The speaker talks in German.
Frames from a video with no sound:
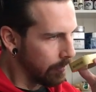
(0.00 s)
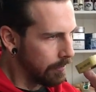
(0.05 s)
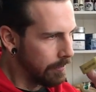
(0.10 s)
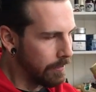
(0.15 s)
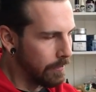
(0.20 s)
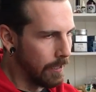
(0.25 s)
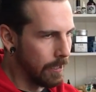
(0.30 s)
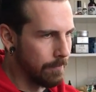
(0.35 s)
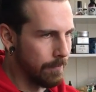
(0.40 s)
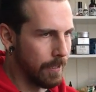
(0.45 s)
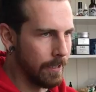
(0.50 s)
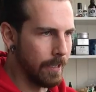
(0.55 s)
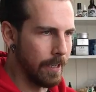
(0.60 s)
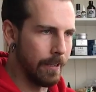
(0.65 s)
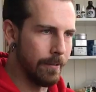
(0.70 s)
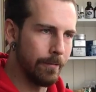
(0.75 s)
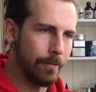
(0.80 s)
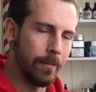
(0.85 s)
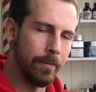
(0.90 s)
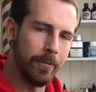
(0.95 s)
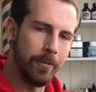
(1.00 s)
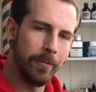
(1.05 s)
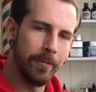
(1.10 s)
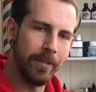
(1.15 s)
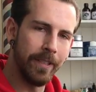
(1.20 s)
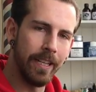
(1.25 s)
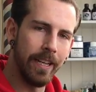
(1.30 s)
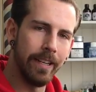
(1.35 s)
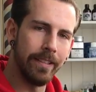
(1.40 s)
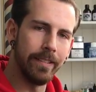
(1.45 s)
riech gleich mal dran. Vom
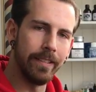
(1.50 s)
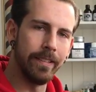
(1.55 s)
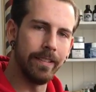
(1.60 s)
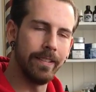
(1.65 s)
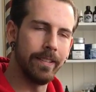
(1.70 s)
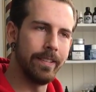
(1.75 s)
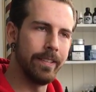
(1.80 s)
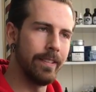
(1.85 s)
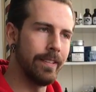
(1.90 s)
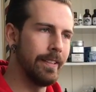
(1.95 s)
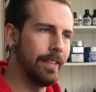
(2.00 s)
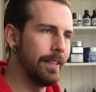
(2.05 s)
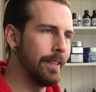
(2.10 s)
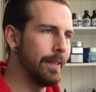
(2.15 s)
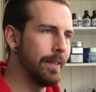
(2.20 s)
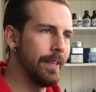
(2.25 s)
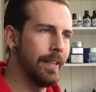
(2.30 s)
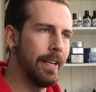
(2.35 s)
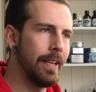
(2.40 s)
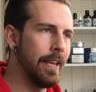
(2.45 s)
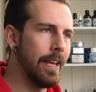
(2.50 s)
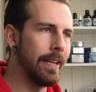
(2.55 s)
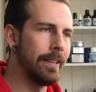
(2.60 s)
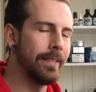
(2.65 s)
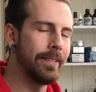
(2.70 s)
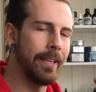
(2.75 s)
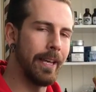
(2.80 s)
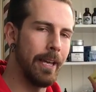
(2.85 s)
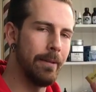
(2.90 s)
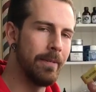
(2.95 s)
Duft her ist es
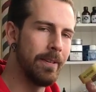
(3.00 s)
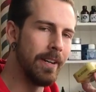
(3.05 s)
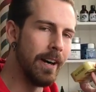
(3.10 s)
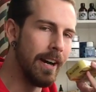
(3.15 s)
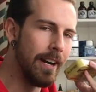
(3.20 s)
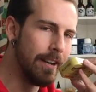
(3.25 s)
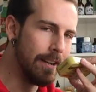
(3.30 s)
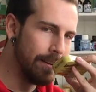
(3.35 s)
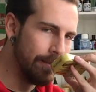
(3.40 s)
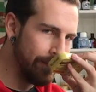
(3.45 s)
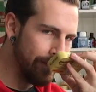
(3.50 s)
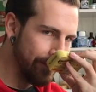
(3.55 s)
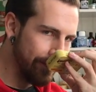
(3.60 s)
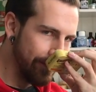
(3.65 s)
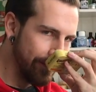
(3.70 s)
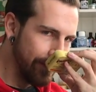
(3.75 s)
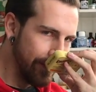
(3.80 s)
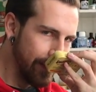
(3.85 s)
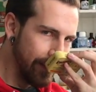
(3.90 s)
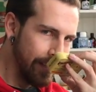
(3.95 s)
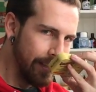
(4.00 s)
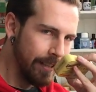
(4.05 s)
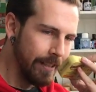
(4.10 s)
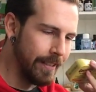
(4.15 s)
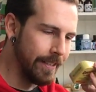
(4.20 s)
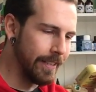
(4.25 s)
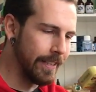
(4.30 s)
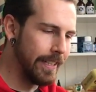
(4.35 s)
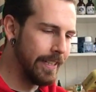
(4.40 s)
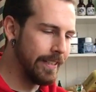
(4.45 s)
extrem geil.
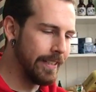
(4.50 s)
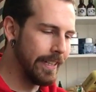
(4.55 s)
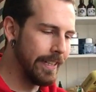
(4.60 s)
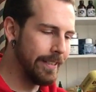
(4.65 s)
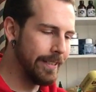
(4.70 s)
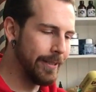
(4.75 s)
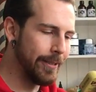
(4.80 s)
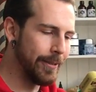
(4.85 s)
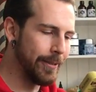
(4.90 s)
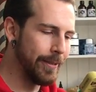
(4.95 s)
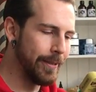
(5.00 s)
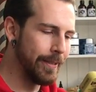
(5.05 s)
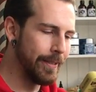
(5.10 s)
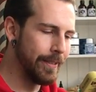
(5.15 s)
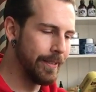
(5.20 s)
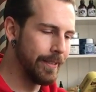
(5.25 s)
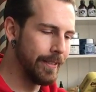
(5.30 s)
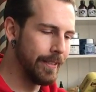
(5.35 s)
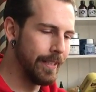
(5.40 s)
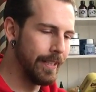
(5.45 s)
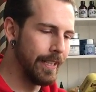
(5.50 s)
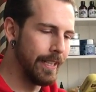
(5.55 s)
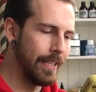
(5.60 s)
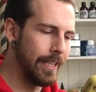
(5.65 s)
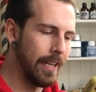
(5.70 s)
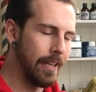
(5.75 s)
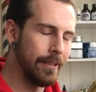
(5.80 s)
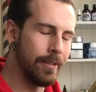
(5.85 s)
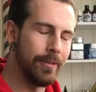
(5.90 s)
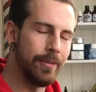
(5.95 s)
Es riecht richtig schön,
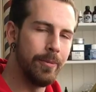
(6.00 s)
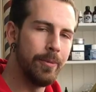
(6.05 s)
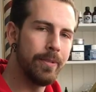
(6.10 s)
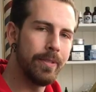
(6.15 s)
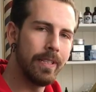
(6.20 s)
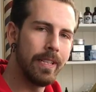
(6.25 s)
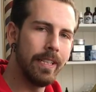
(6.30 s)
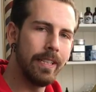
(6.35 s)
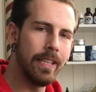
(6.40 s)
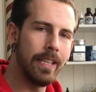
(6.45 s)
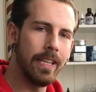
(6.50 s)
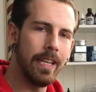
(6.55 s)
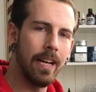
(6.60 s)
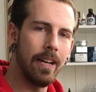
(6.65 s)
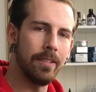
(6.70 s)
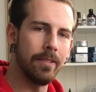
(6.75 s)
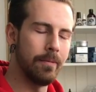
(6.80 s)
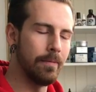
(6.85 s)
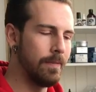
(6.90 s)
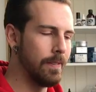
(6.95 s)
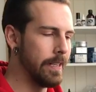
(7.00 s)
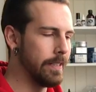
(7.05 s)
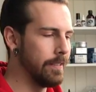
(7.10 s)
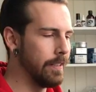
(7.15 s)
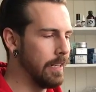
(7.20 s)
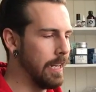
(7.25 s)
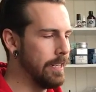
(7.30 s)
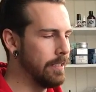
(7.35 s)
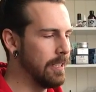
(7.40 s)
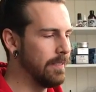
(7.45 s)
ja, süßlich eher, so vielleicht
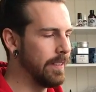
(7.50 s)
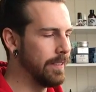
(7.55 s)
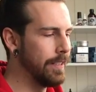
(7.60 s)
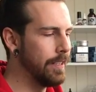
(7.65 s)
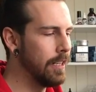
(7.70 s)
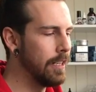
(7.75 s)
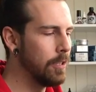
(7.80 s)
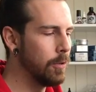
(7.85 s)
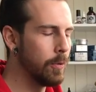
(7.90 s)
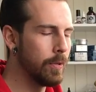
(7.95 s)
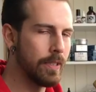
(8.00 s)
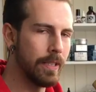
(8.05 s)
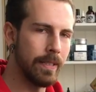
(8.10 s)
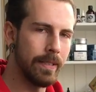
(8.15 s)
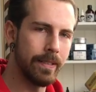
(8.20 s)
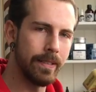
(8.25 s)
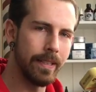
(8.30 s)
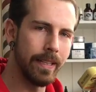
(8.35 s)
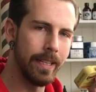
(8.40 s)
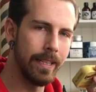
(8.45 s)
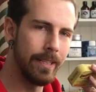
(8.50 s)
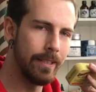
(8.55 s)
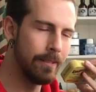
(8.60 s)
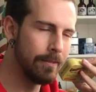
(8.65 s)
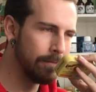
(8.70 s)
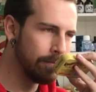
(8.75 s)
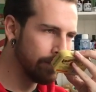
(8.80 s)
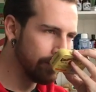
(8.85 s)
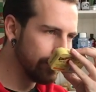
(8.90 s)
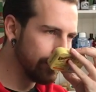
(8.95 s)
eine leichte Vanillenote ist
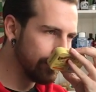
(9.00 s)
drin.